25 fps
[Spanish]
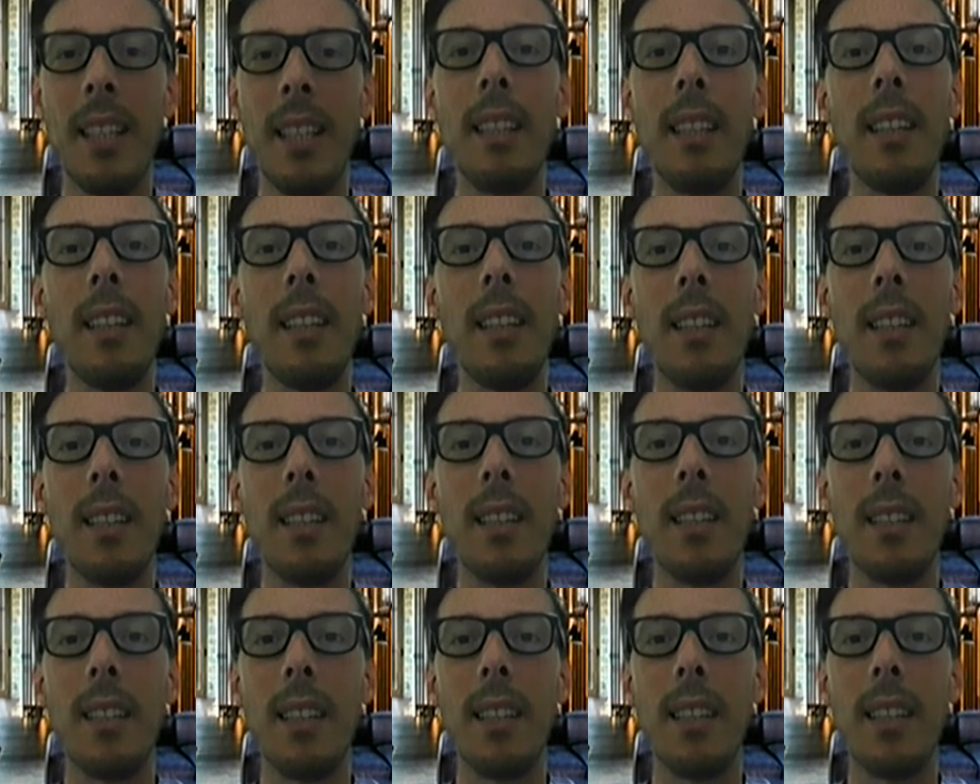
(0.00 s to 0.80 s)

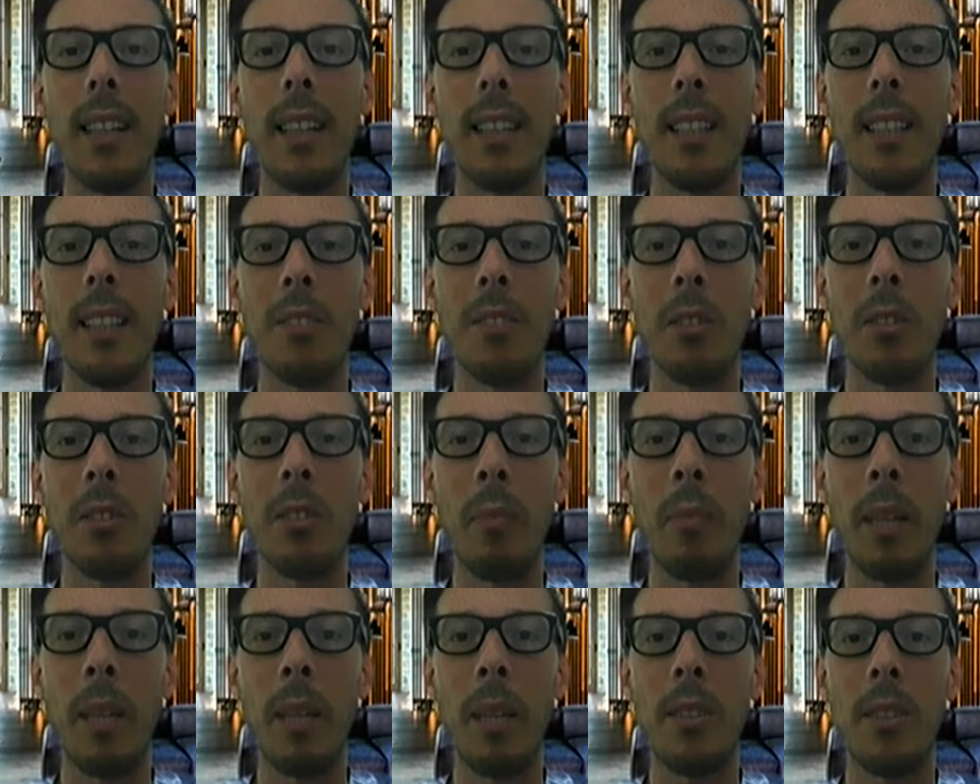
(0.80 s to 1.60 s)
y dejando de
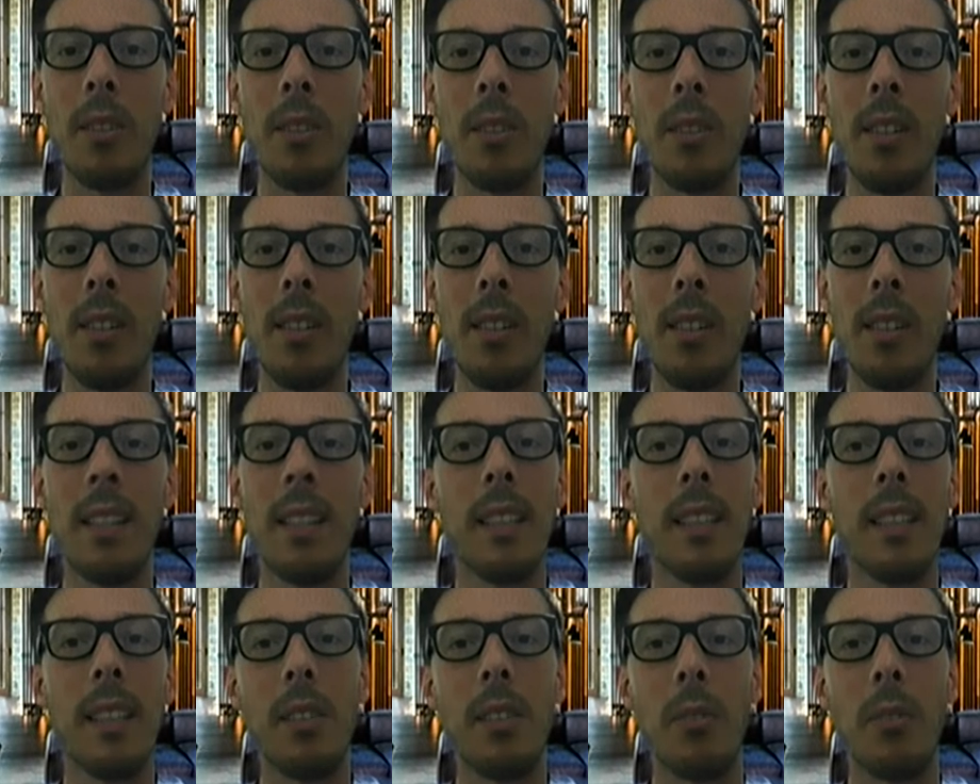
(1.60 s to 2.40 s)
tomar sol
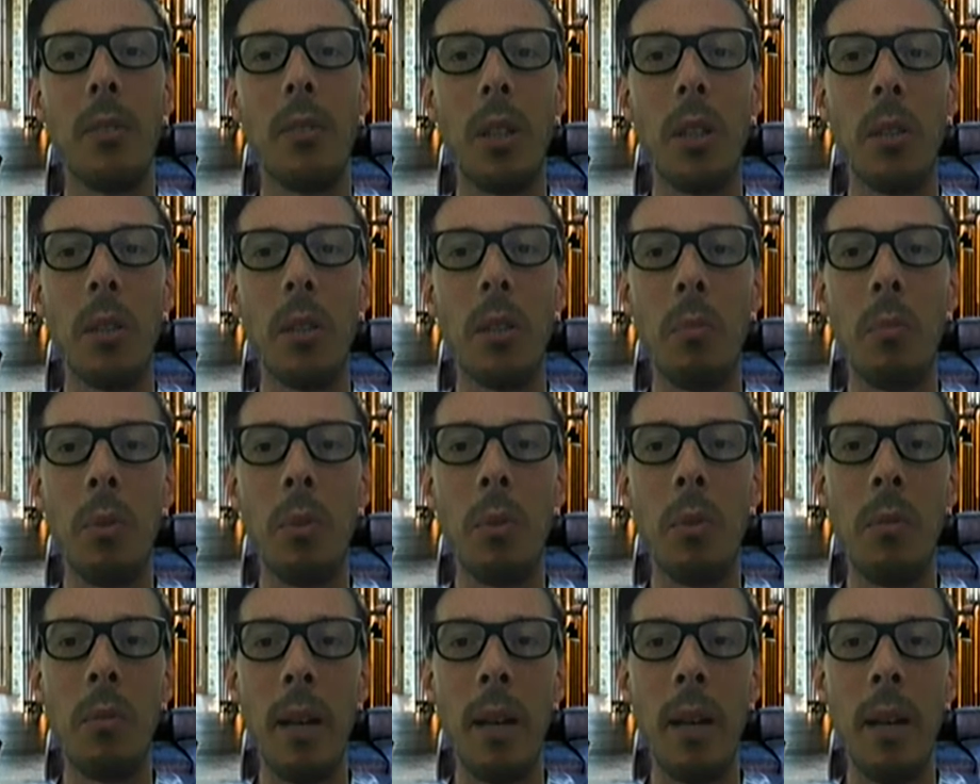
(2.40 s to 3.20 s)
y usando un
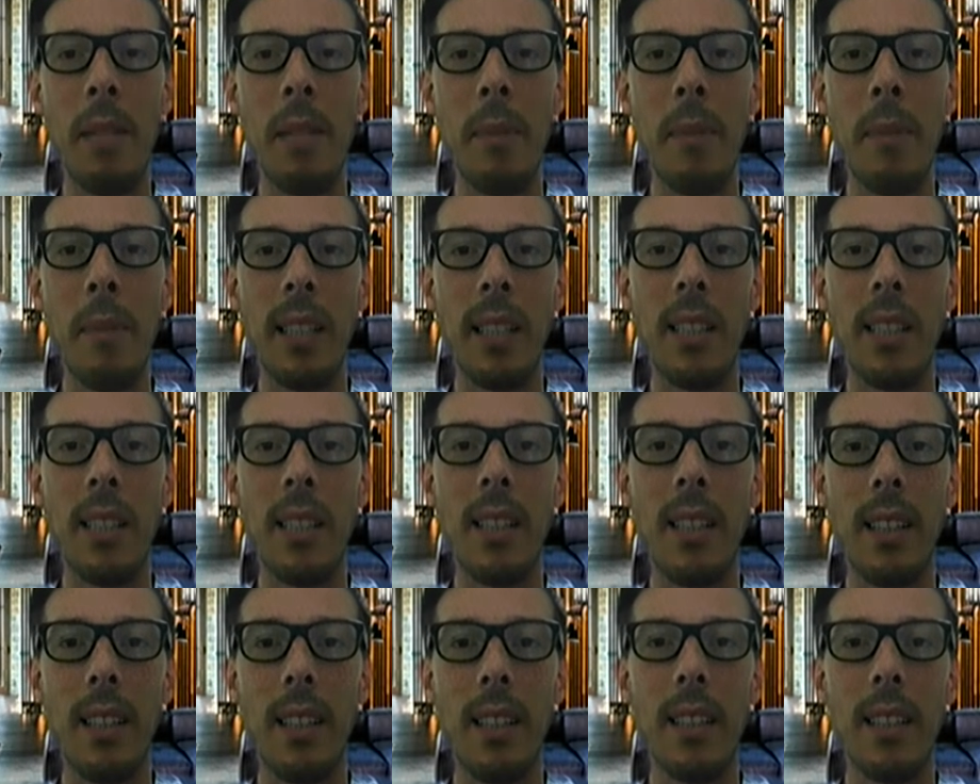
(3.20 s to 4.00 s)
poco más de
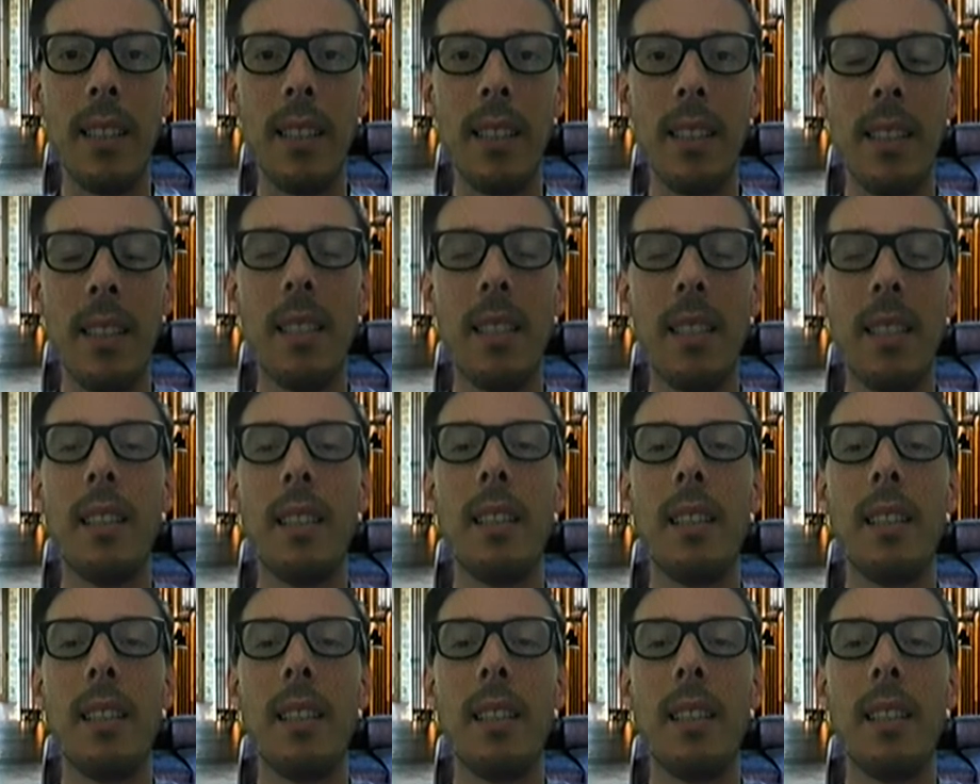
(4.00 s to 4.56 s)
maquillaje,